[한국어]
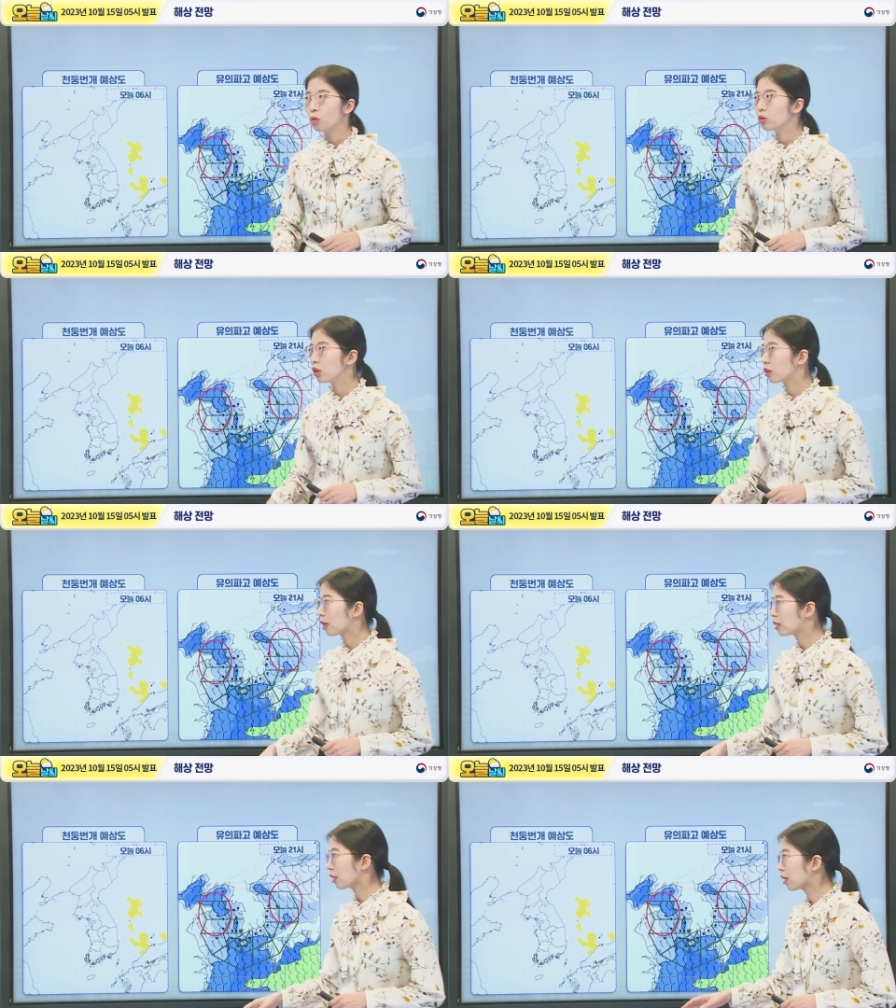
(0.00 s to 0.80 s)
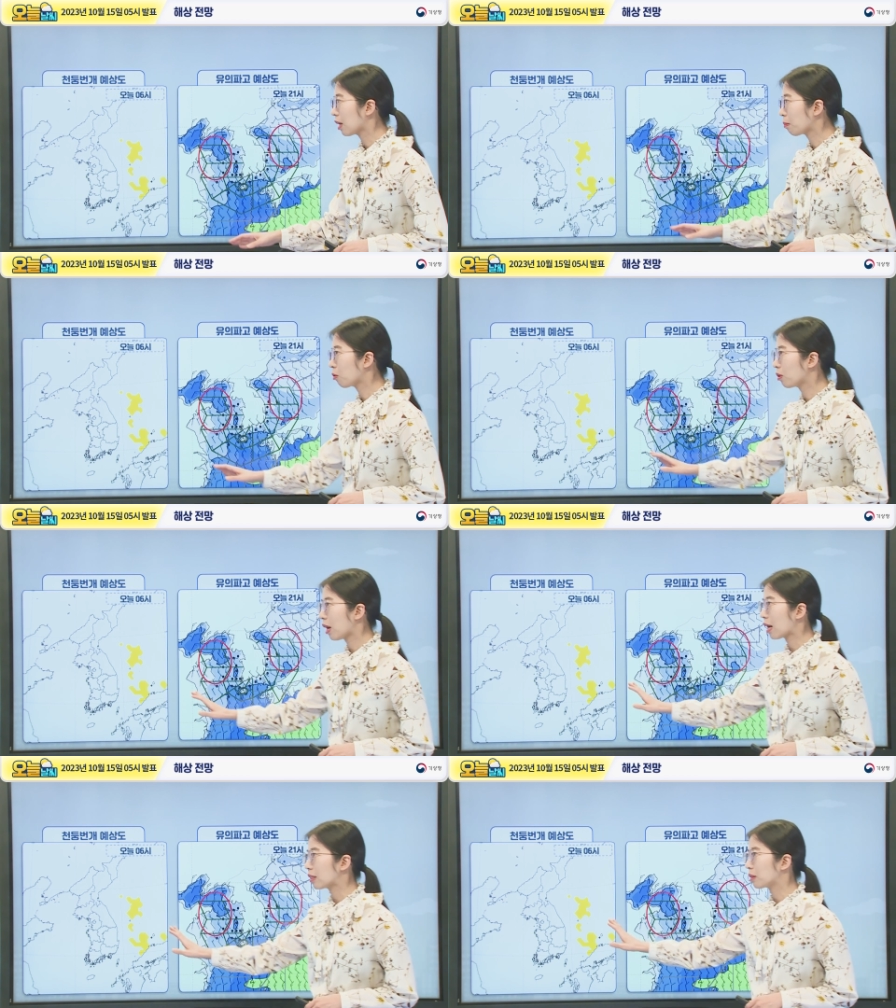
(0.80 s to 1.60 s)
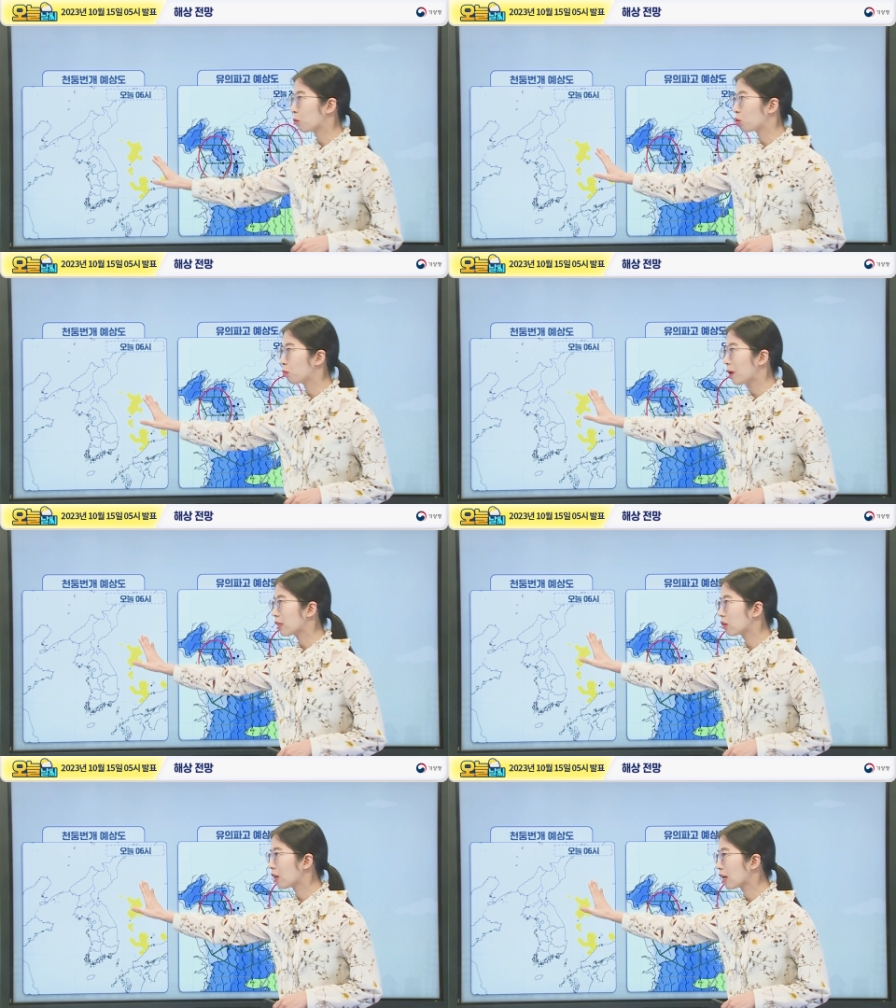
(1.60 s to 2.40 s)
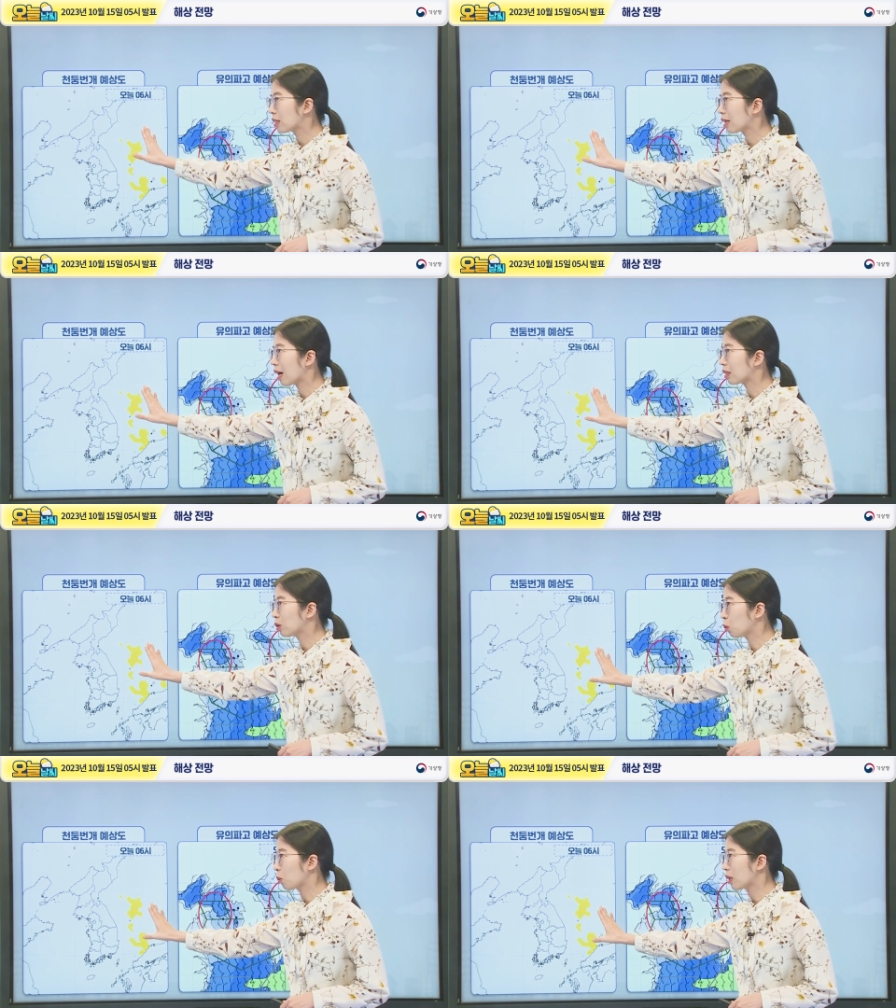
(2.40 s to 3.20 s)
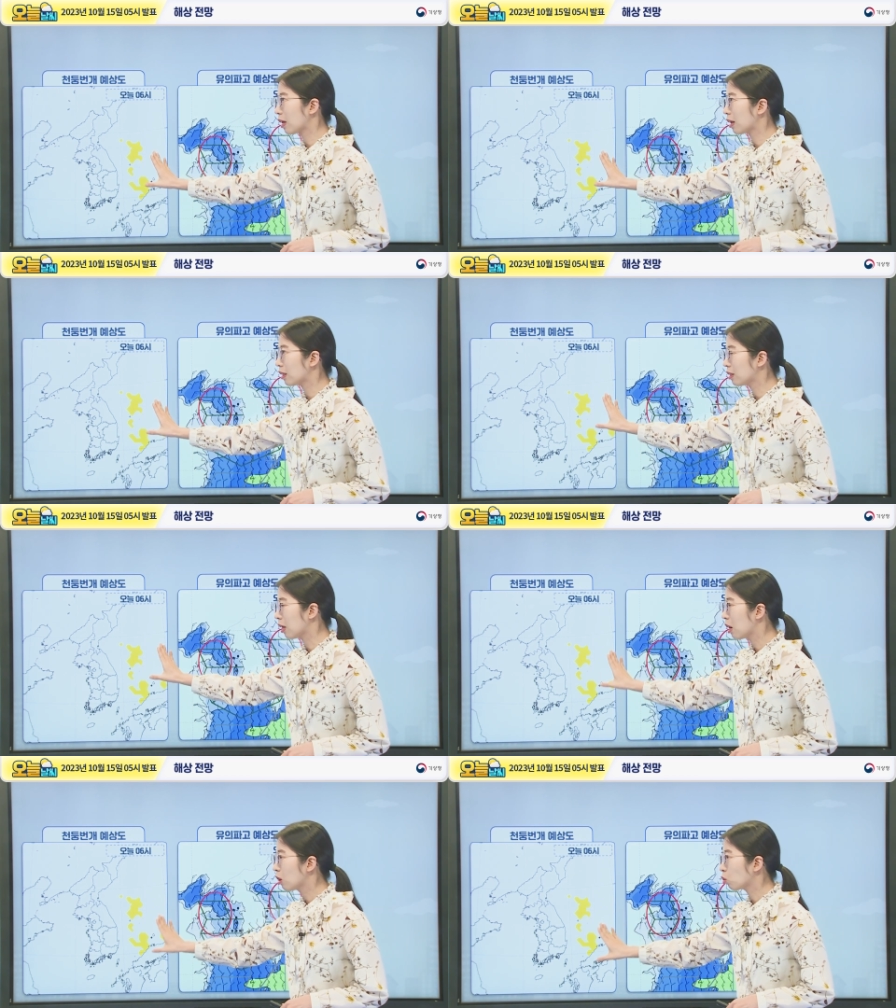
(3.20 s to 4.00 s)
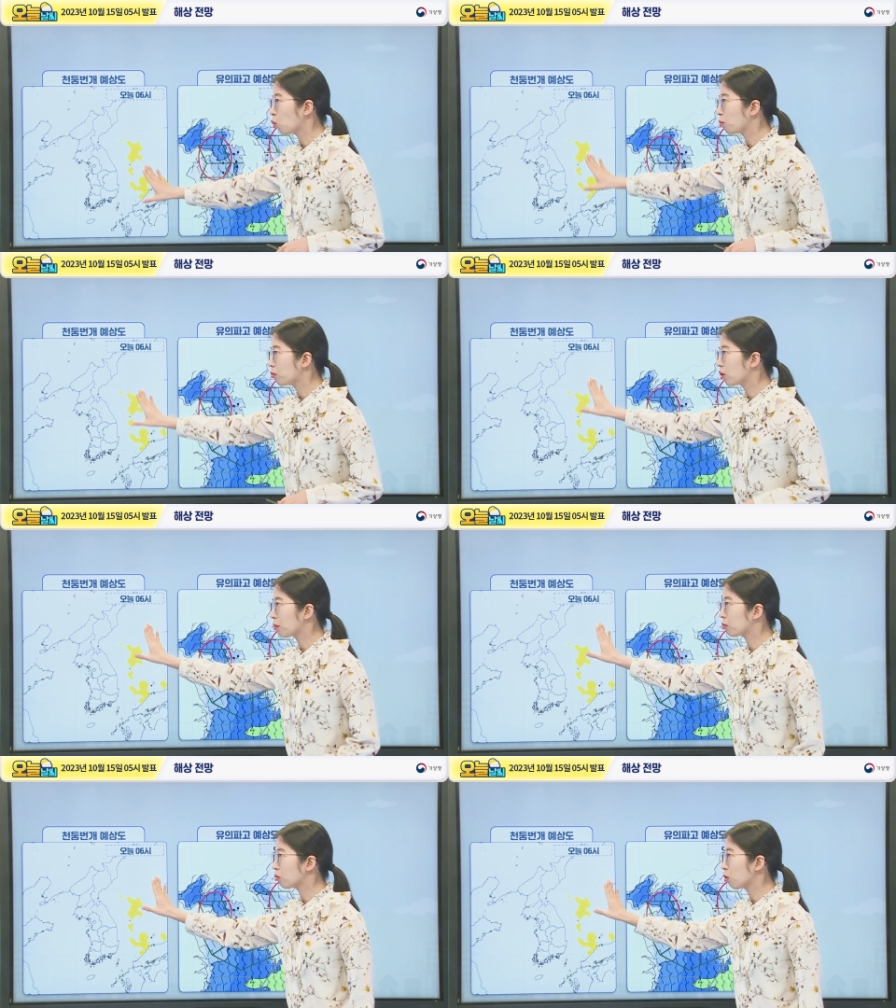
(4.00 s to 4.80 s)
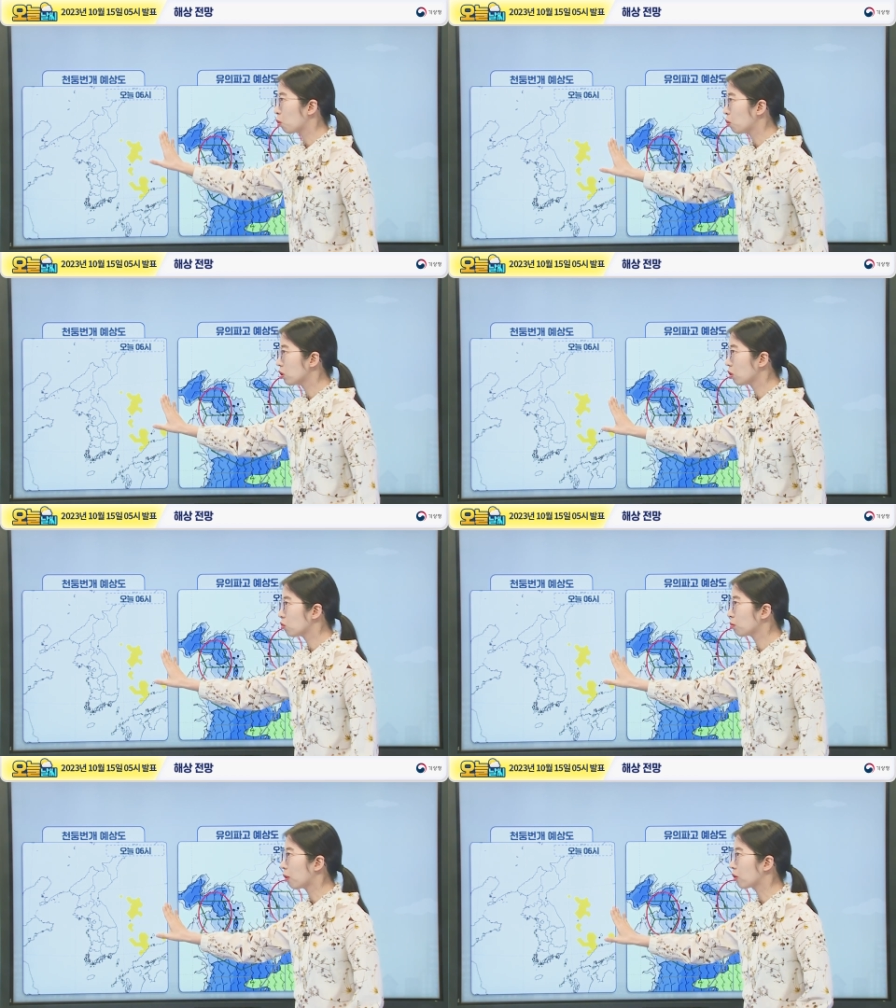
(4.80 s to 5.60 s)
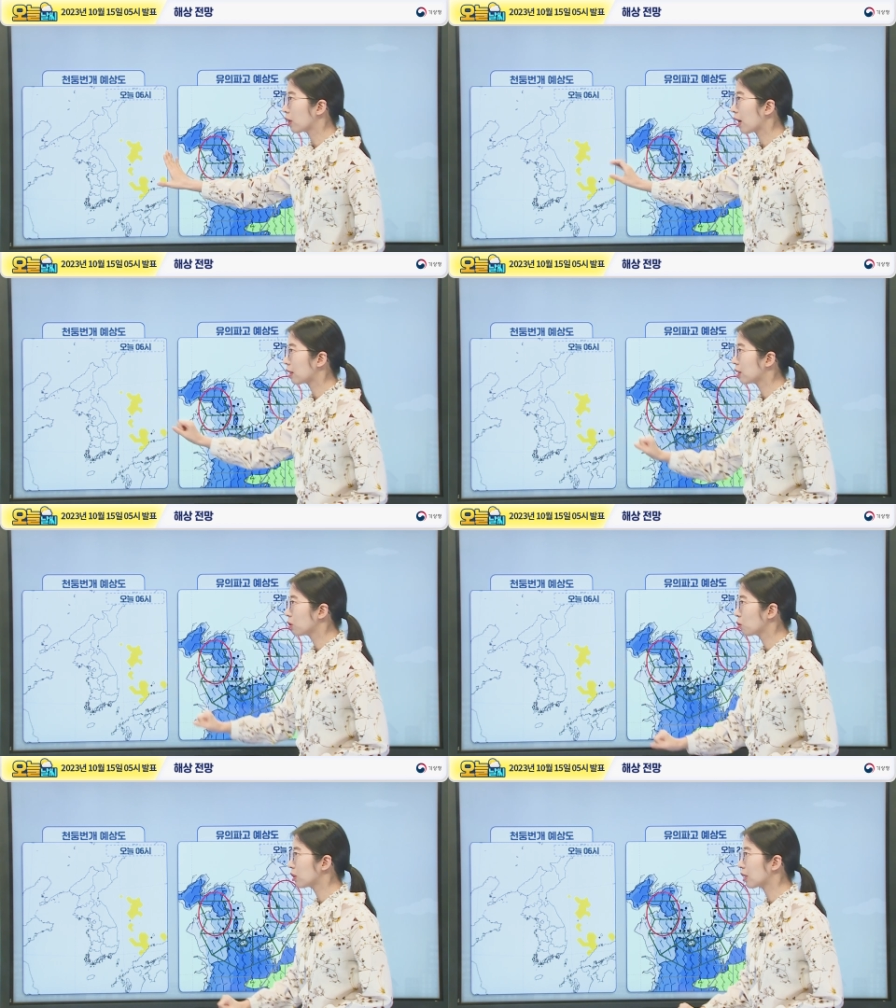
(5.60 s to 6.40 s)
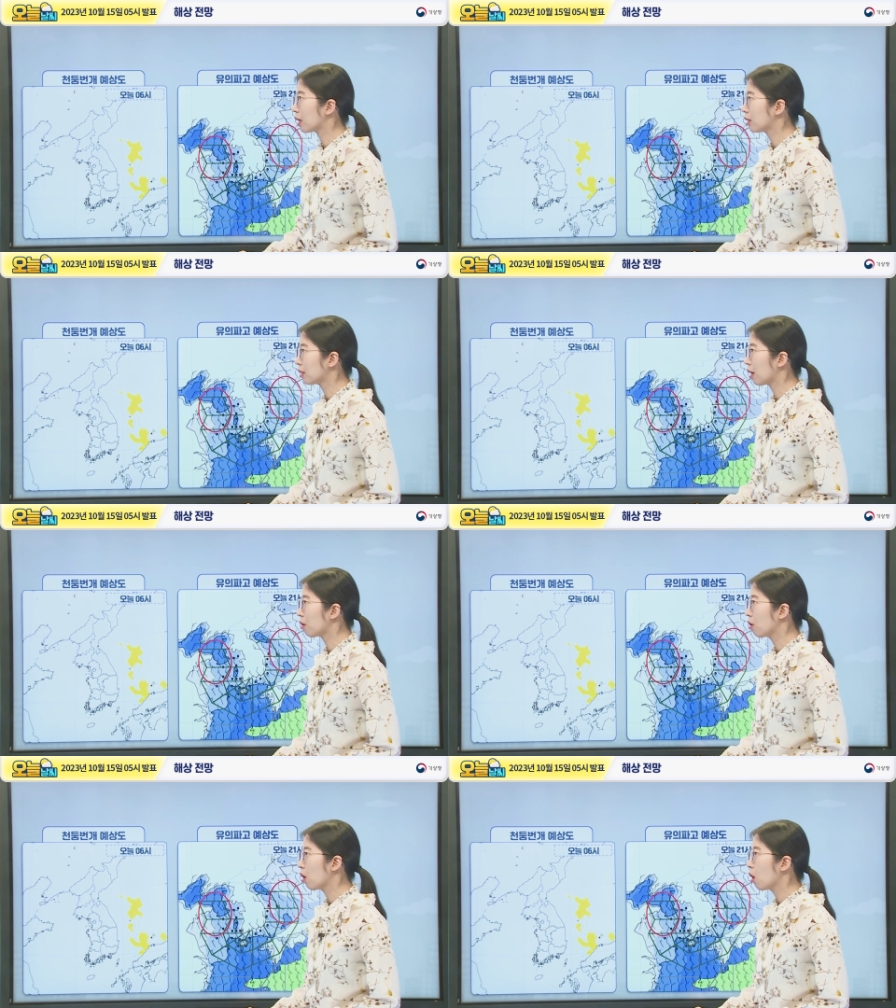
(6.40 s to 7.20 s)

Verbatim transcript: 오전까지 기압골이 아직 모두 빠져나가지 않은 동해상에는 돌풍이 불고 천둥 번개가 치는 곳이 있겠는데요.